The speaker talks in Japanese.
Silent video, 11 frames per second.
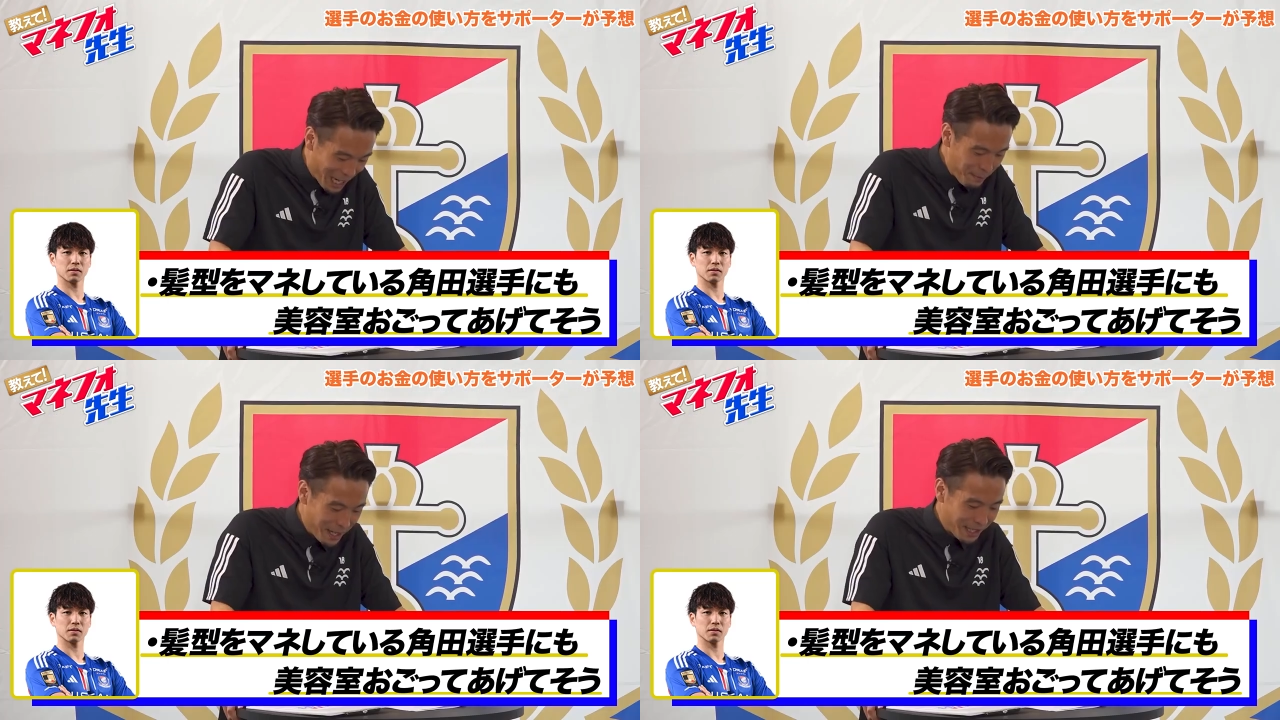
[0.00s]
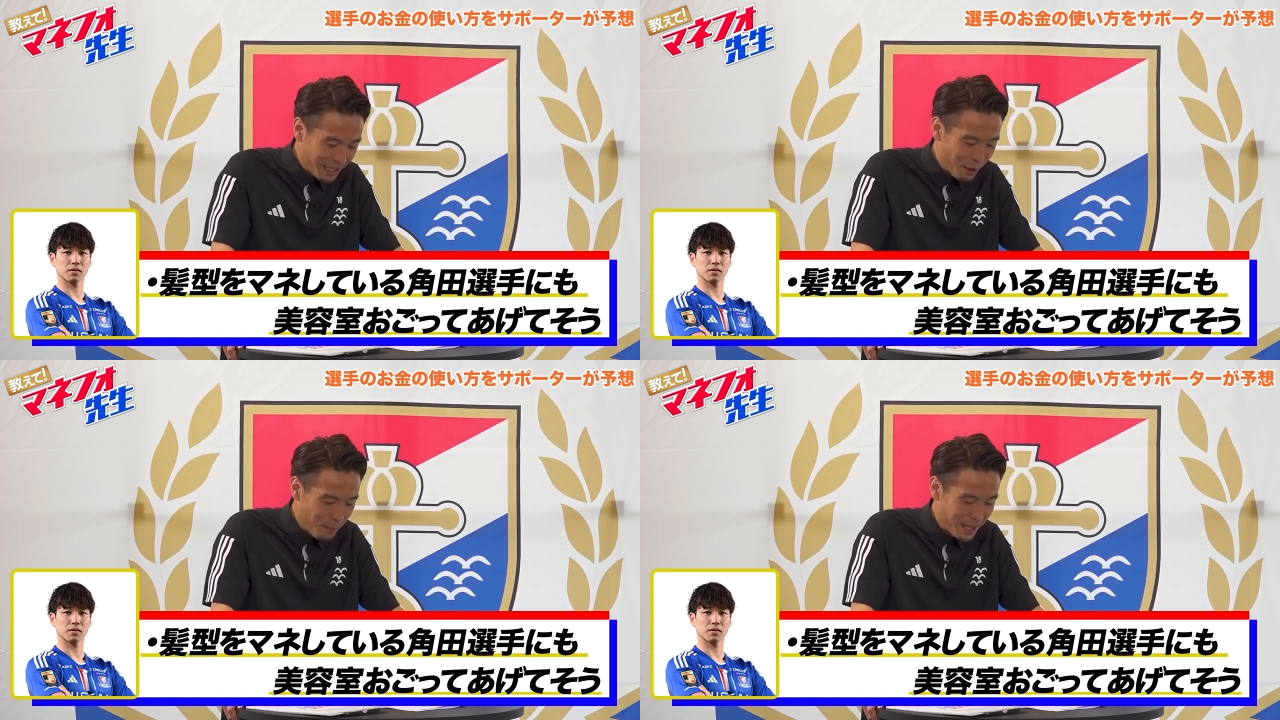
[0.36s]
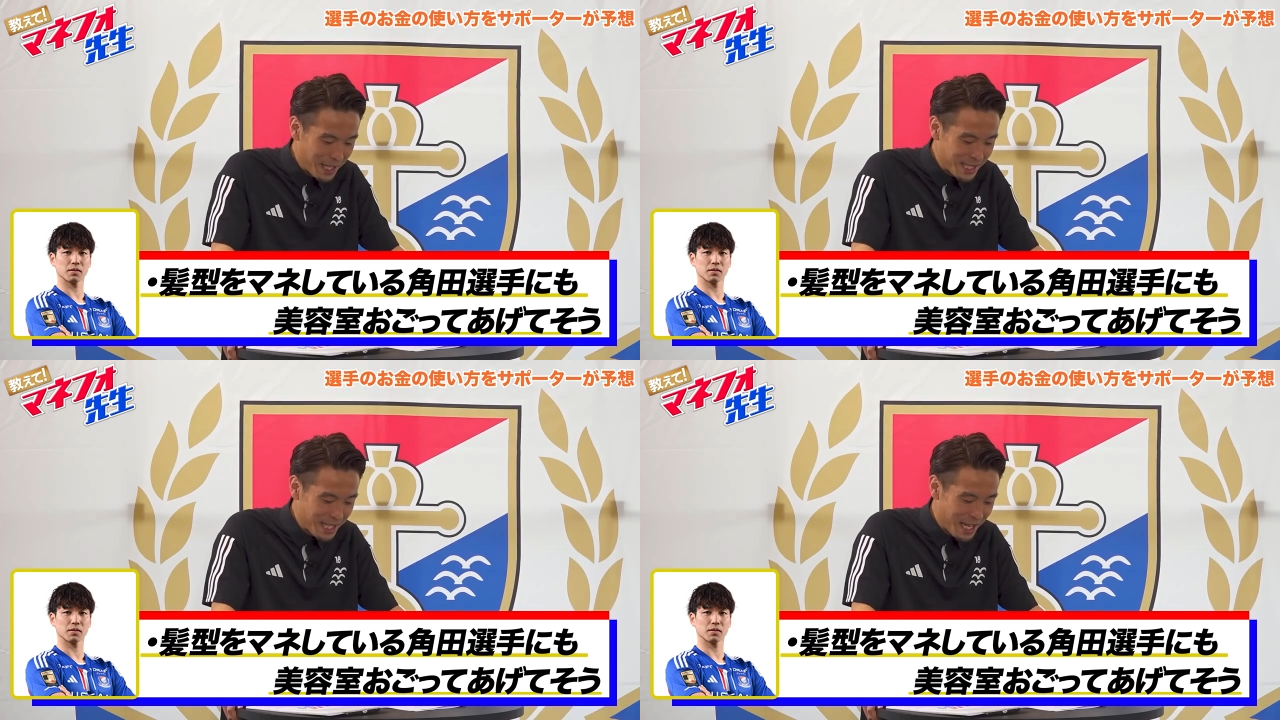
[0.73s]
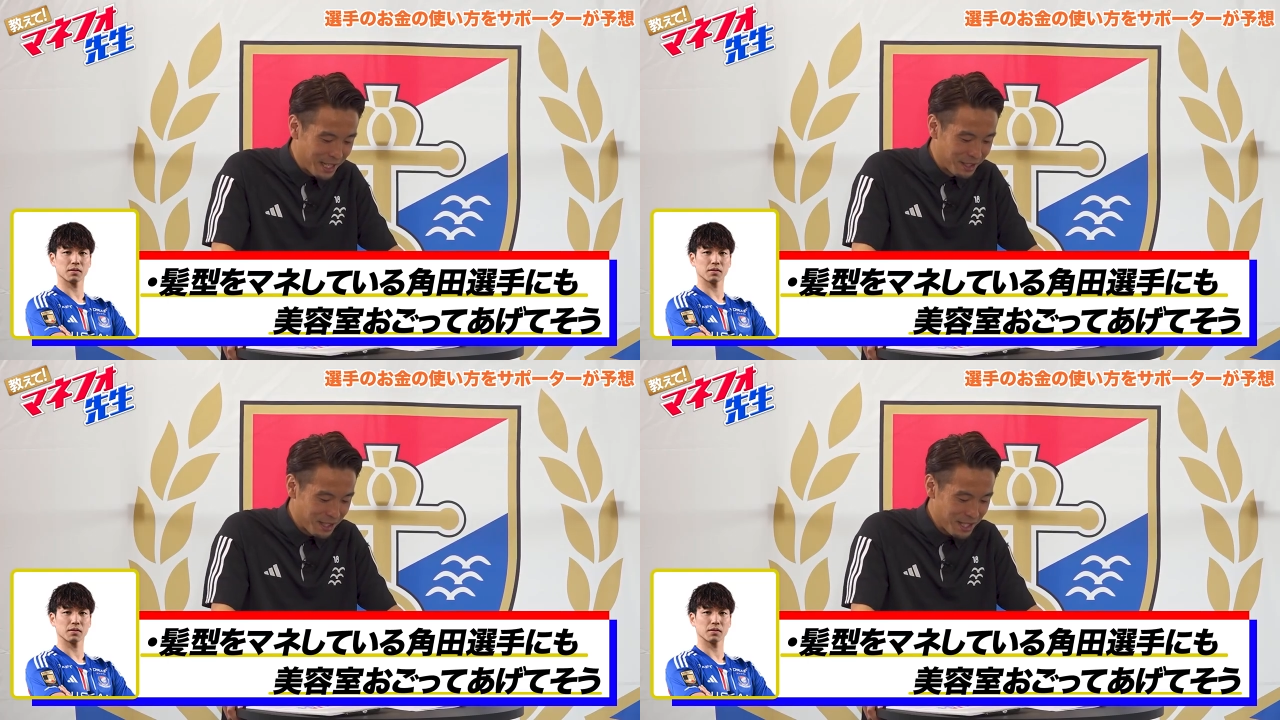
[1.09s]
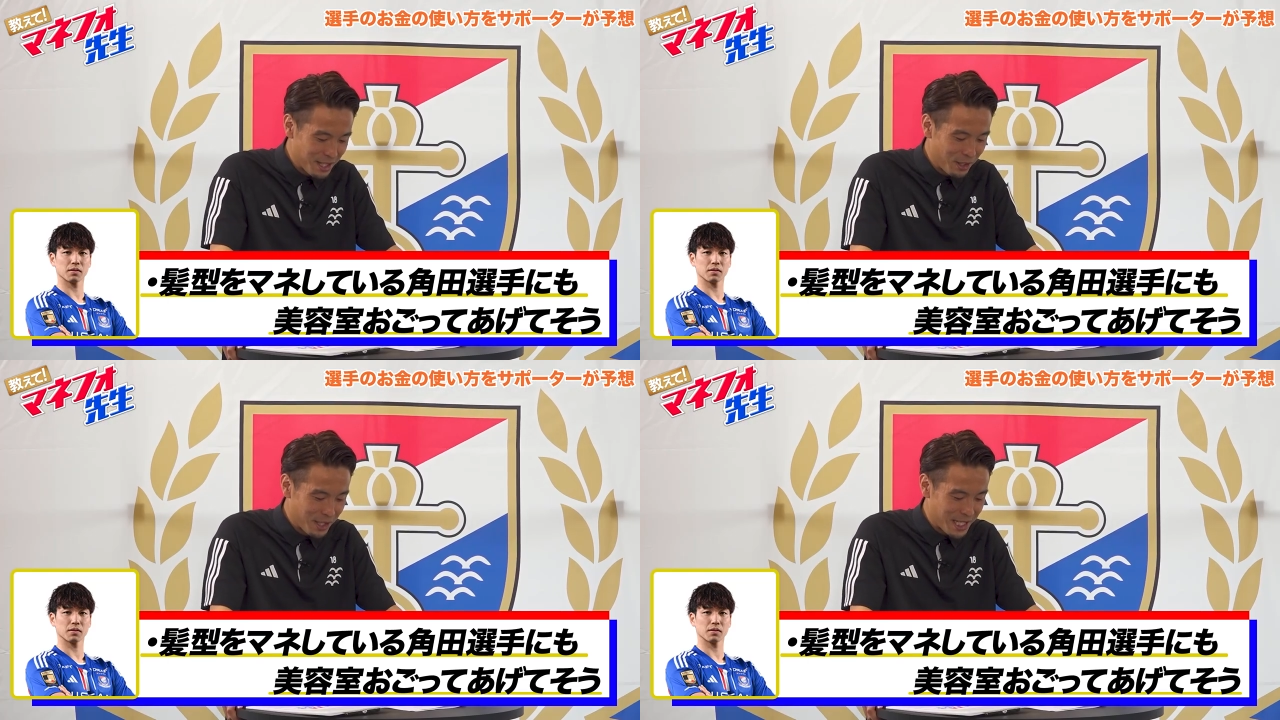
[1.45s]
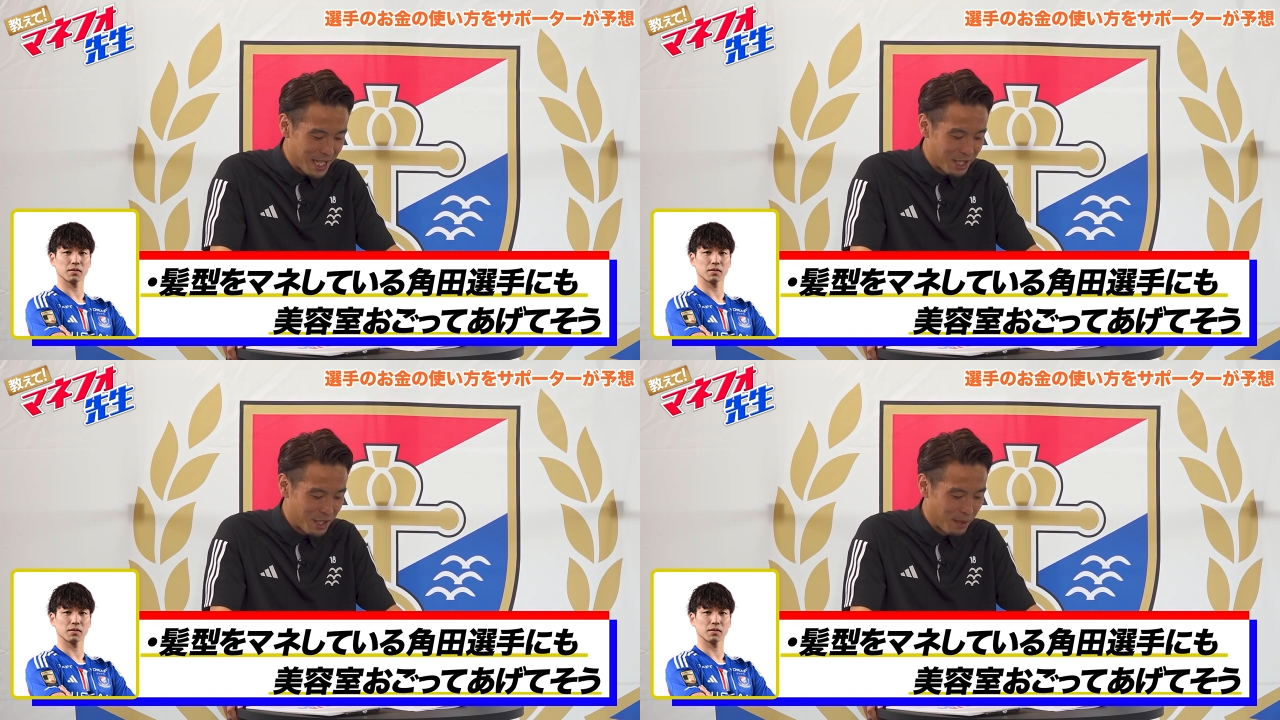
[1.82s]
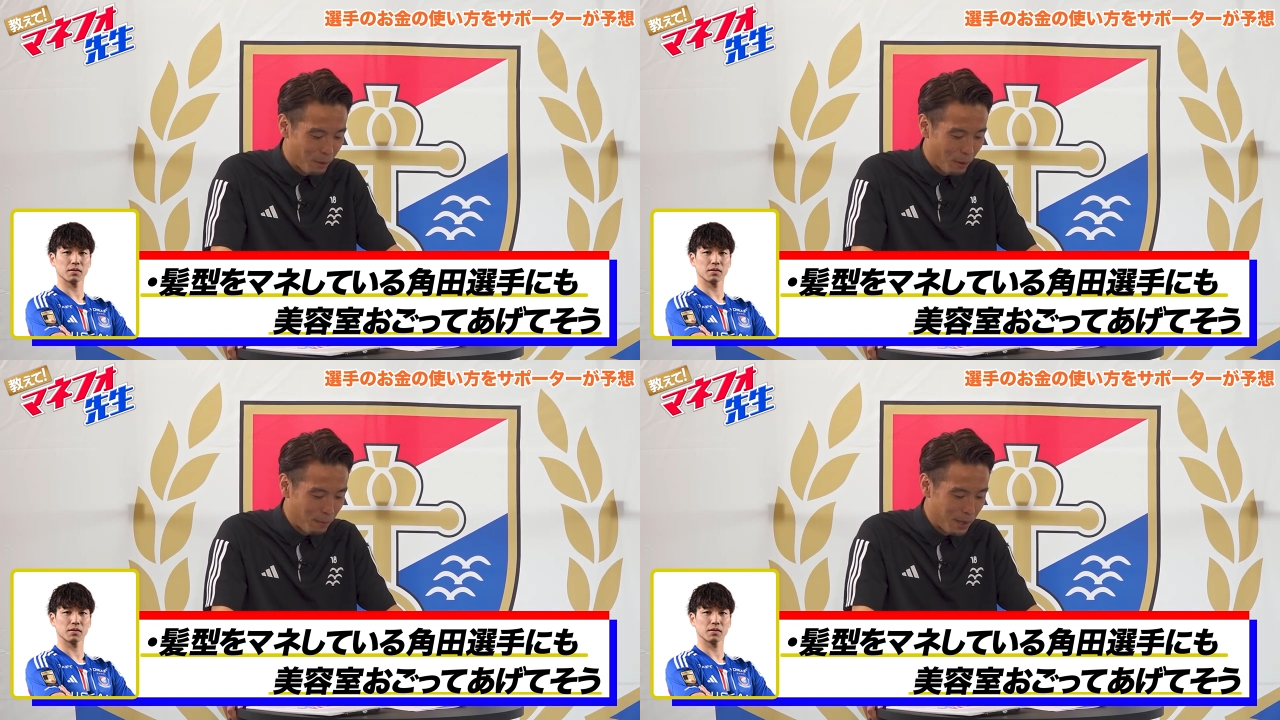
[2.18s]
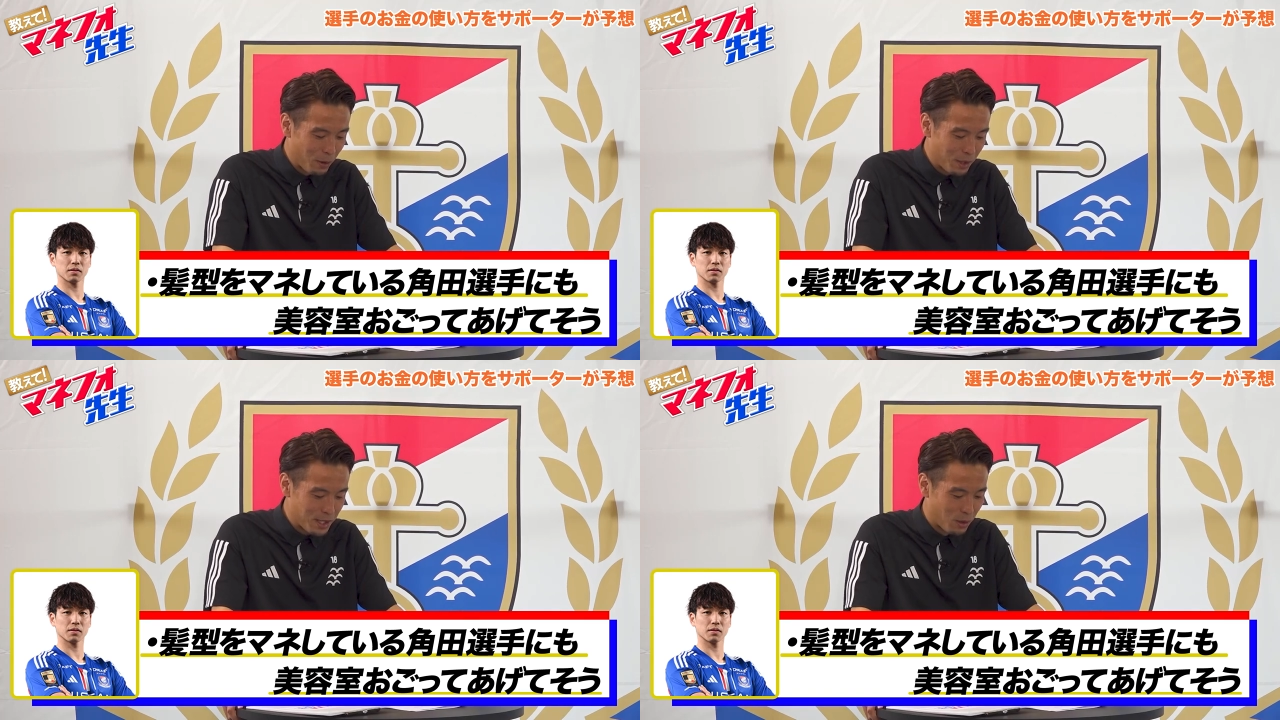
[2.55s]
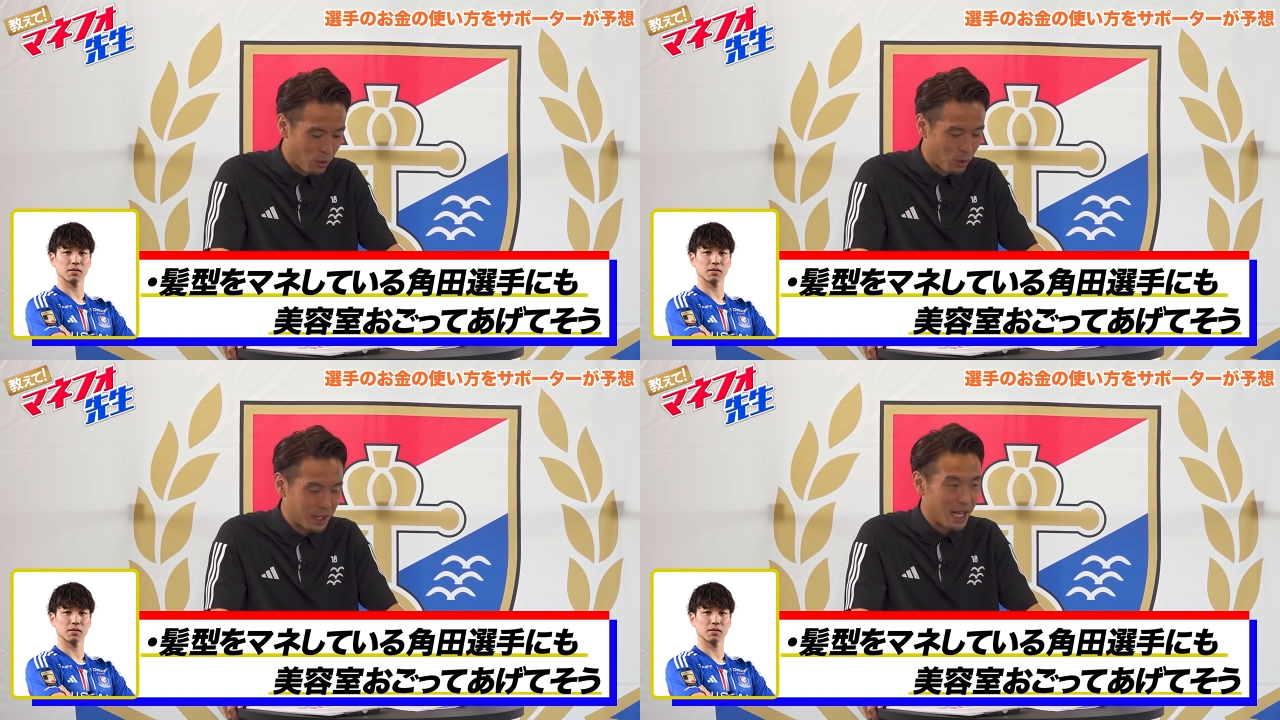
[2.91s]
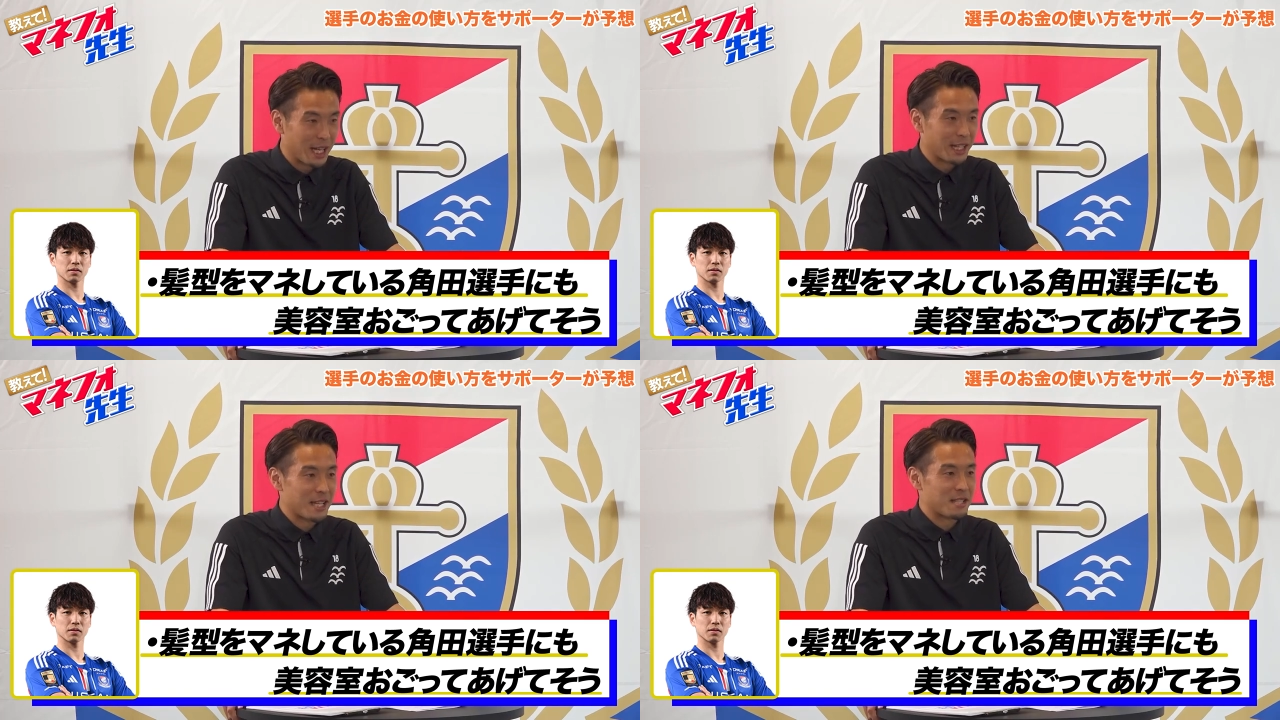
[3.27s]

髪型を真似している角田選手にも美容室をおごってあげて